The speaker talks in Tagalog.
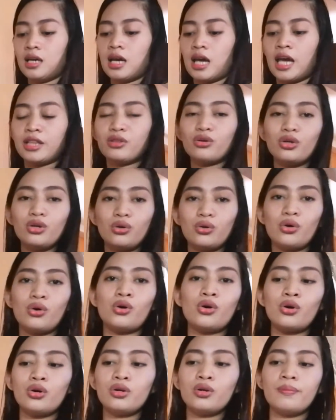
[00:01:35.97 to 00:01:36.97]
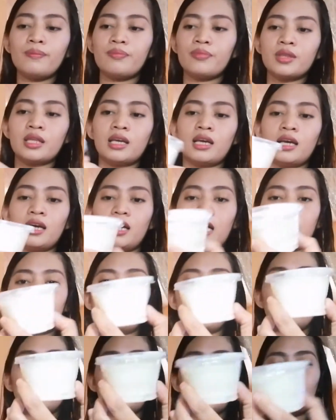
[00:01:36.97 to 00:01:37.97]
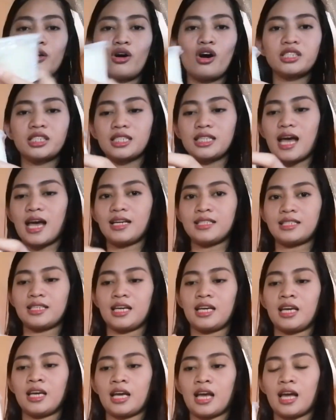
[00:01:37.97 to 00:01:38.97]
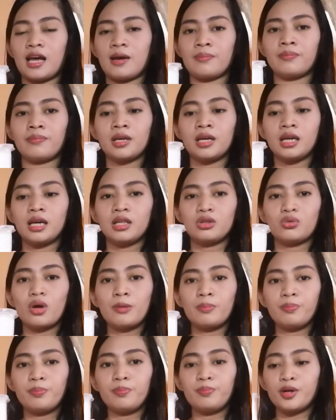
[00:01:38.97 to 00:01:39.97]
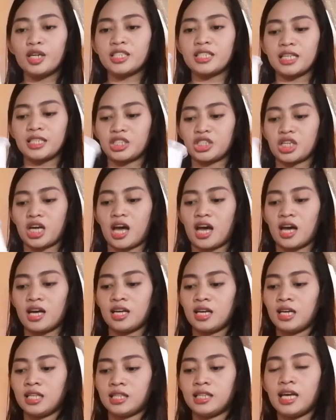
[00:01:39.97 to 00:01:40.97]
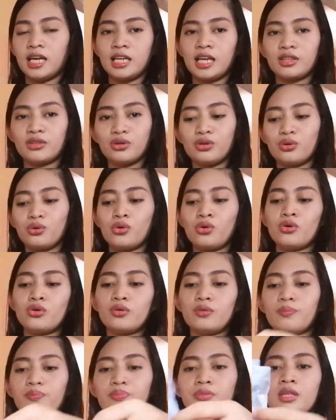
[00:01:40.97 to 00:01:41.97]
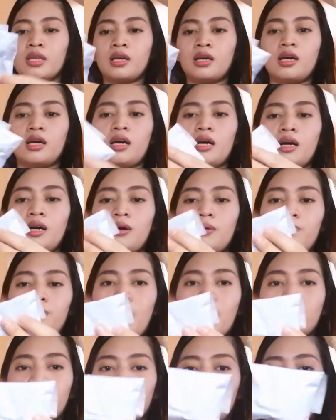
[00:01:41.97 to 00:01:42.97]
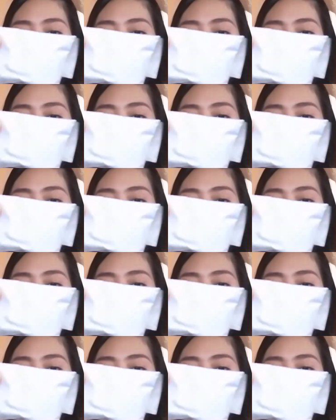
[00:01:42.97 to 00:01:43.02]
Ito yung, ito yung ano, oxidizing. Um, 12% siya. Then, ito yung powder